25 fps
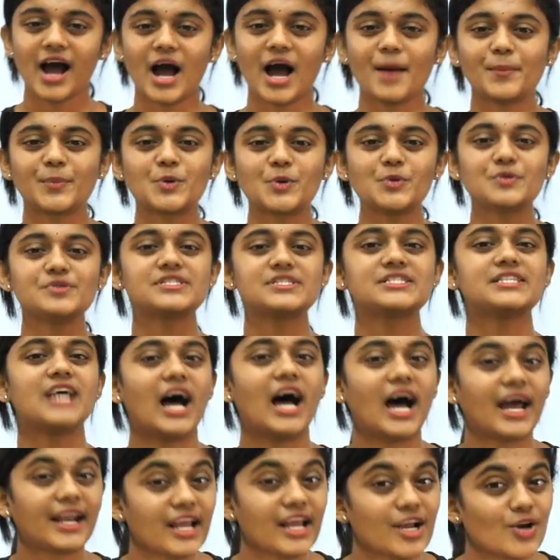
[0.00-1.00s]
आपको
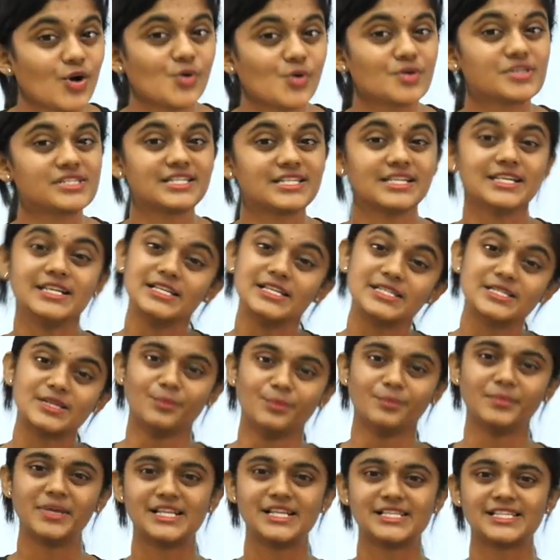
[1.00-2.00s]
सारे कोर्सेज
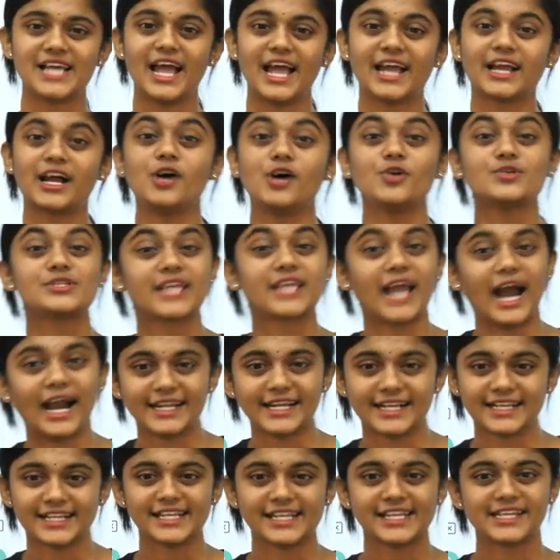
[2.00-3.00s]
मिल जाएगा उस
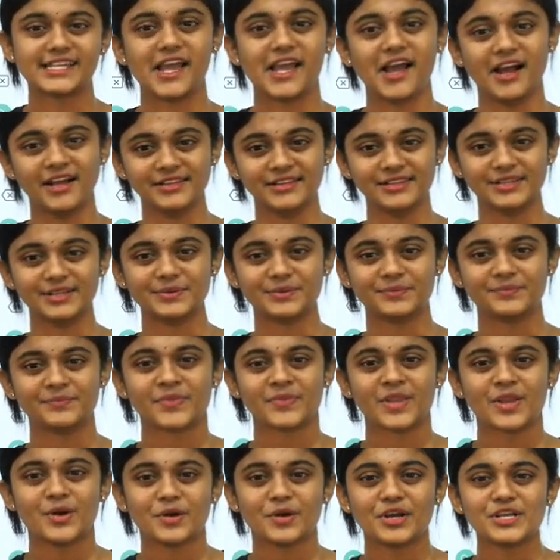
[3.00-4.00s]
कैटेगरी के अंदर
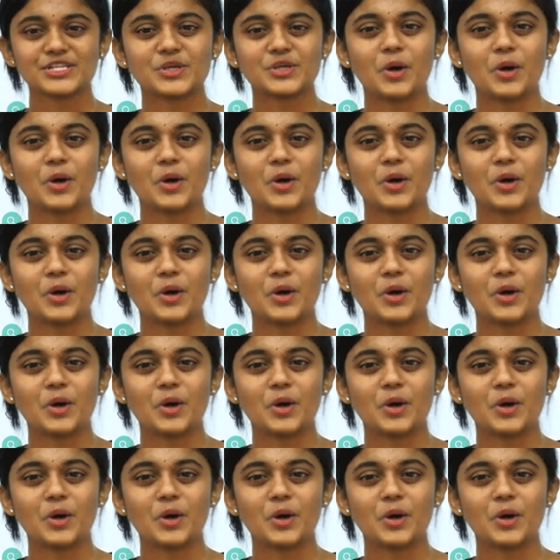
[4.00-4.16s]
ओके okay,